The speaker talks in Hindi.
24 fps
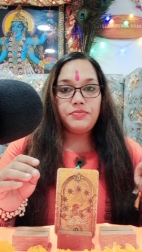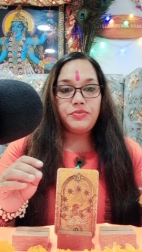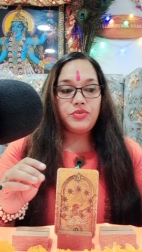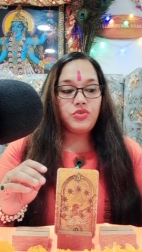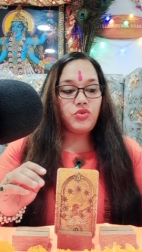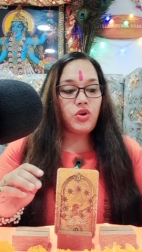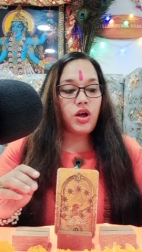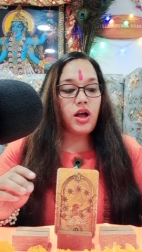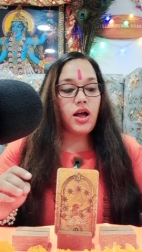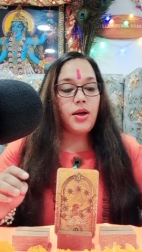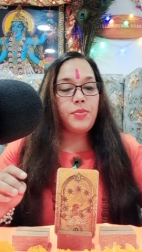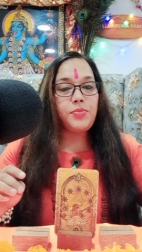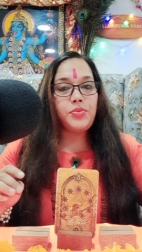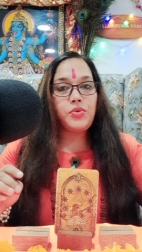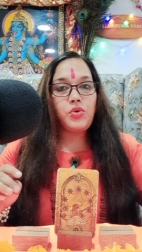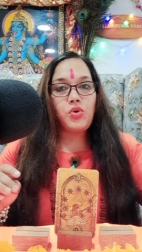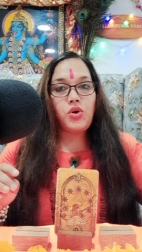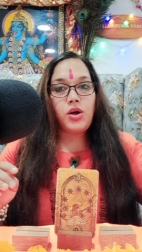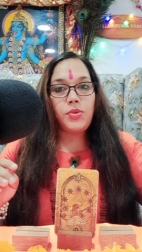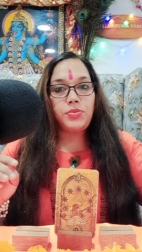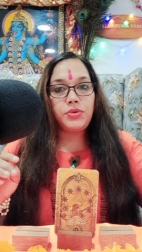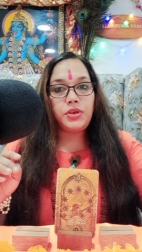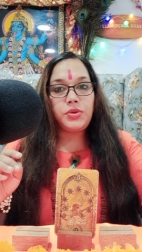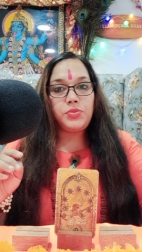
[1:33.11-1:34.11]
जो आपको
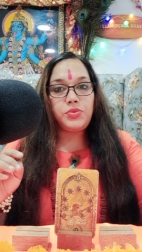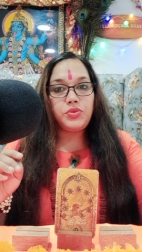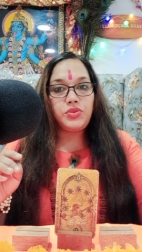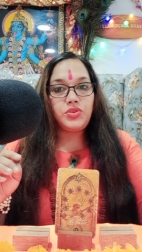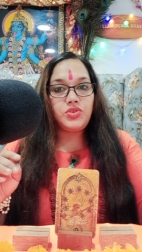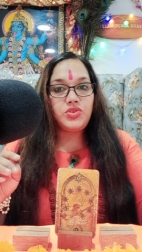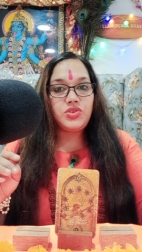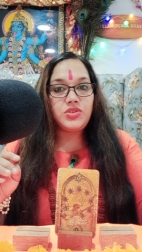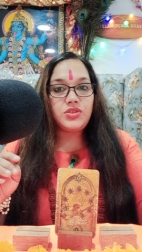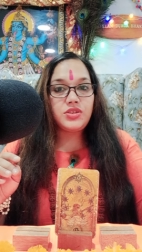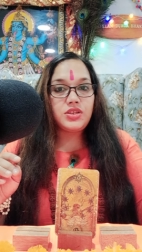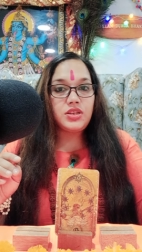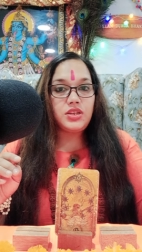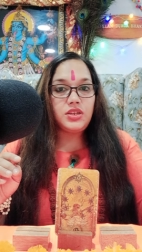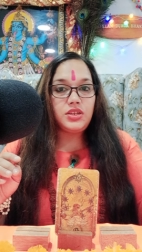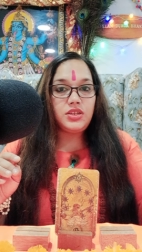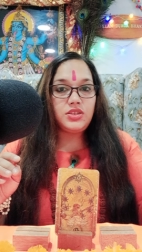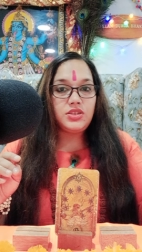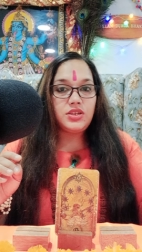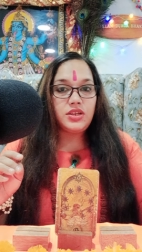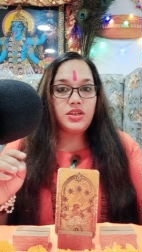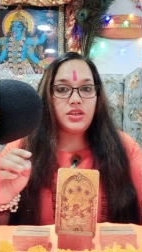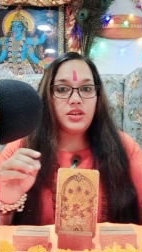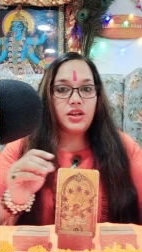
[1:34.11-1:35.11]
आपकी पोजिशन से
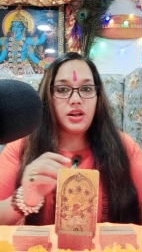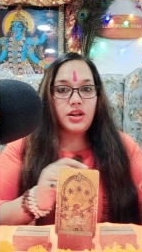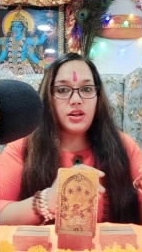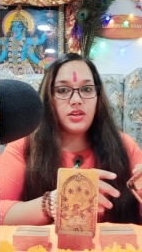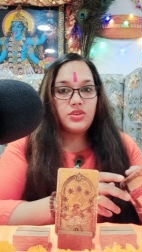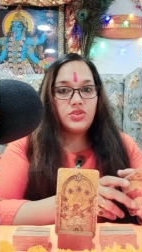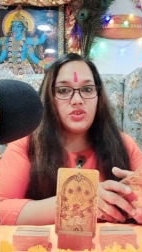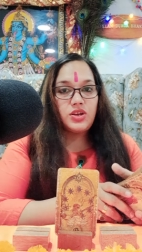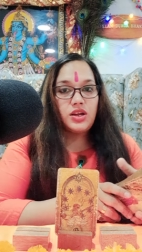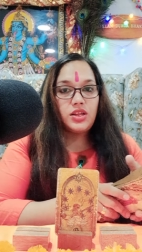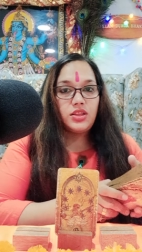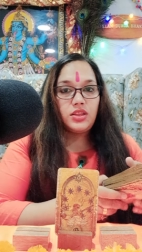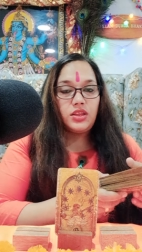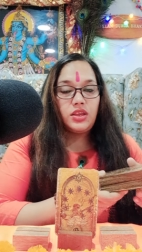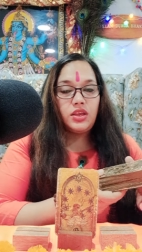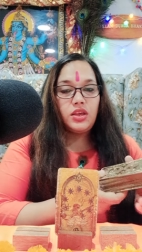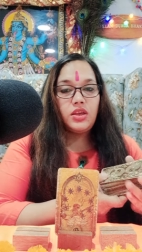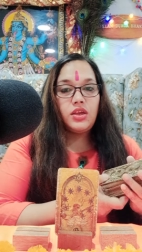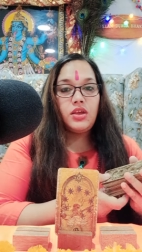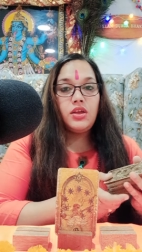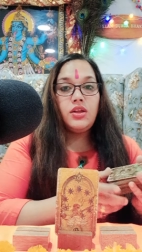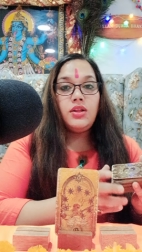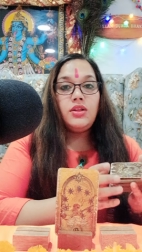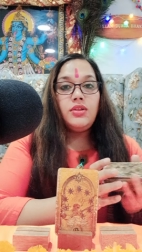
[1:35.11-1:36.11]
नीचे गिराना चाहते
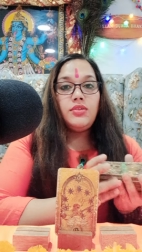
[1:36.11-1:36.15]
हैं